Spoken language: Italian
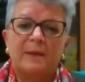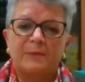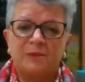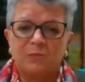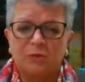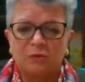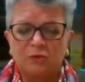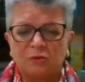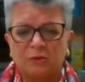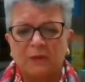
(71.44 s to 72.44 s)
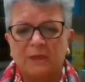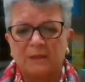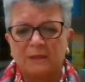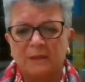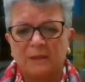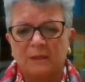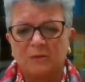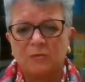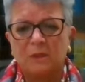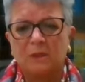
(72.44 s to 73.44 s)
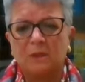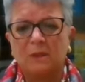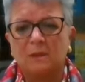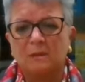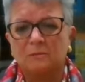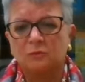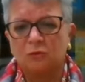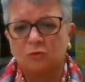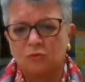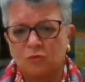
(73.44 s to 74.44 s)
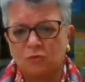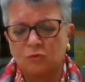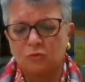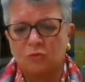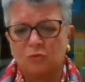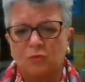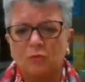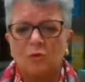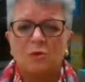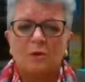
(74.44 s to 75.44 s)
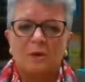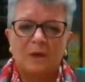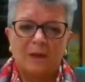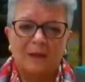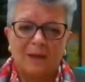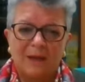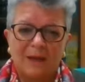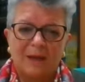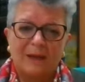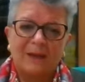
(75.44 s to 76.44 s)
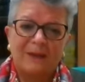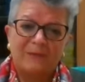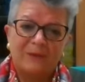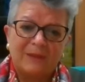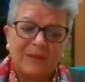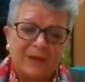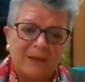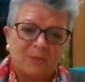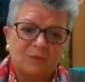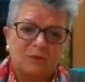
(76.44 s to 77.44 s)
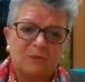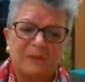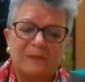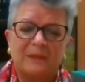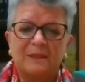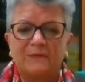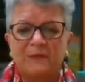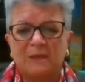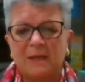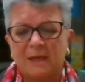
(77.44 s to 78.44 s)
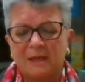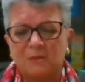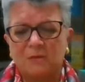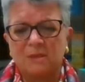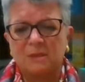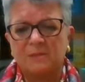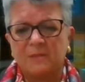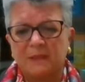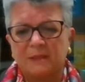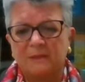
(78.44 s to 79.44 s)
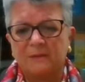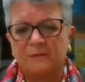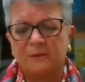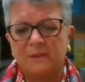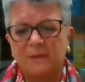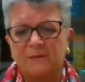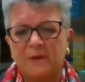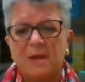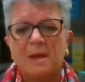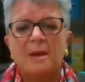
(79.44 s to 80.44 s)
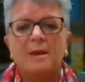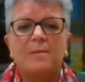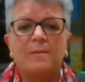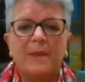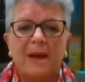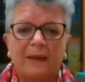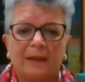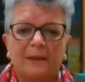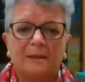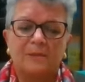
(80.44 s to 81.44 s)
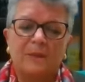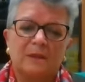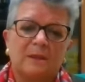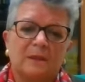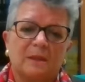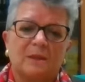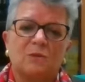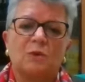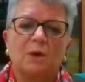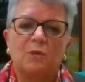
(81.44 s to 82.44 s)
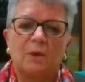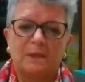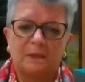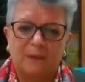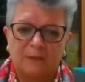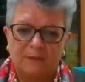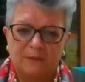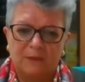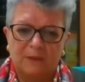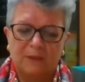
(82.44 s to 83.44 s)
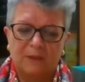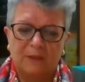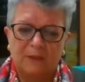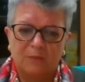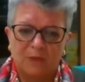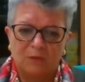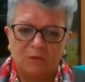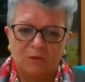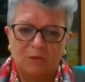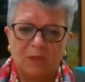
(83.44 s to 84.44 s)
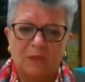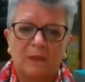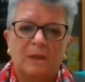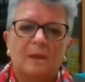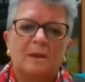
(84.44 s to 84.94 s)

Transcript: e ci possono garantire quindi non solo la, evita- la possibilità di evitare queste malattie infettive, ma anche di mantenere una qualità di vita migliore.